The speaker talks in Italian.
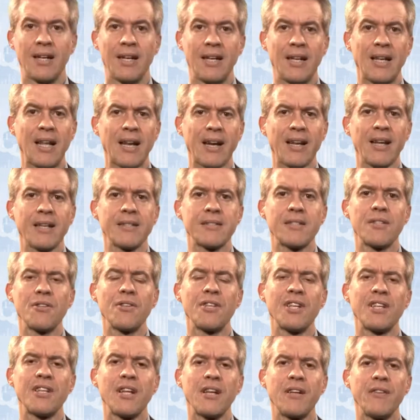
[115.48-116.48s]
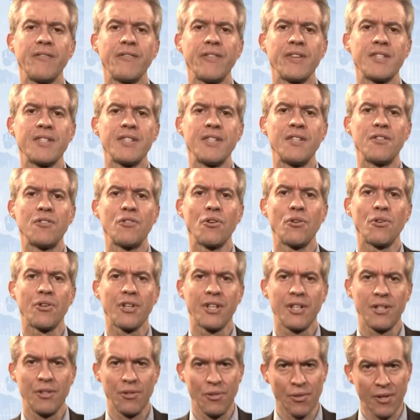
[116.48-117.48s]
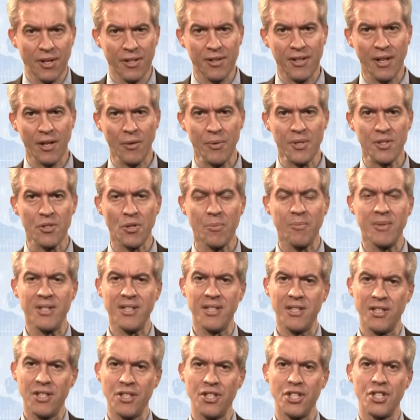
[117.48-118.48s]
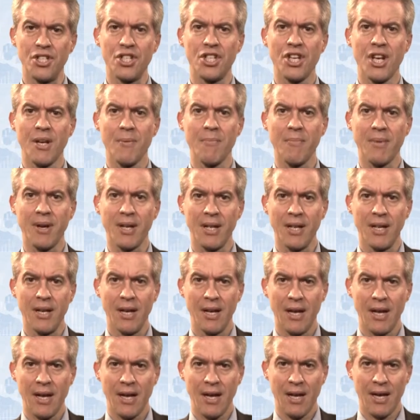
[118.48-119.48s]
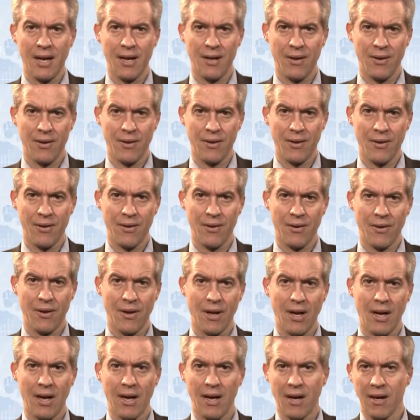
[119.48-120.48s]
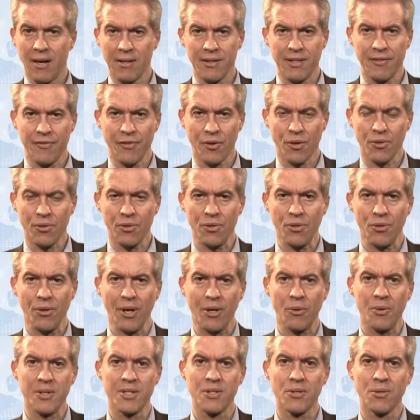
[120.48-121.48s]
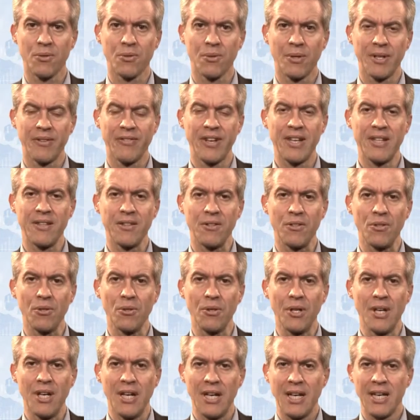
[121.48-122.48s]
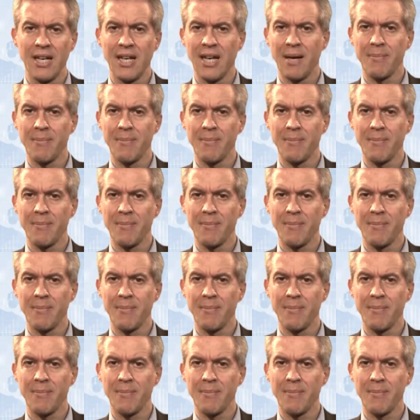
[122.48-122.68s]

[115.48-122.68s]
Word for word: La reazione degli investitori durante questo mese di dicembre eh, di fronte a questo evento è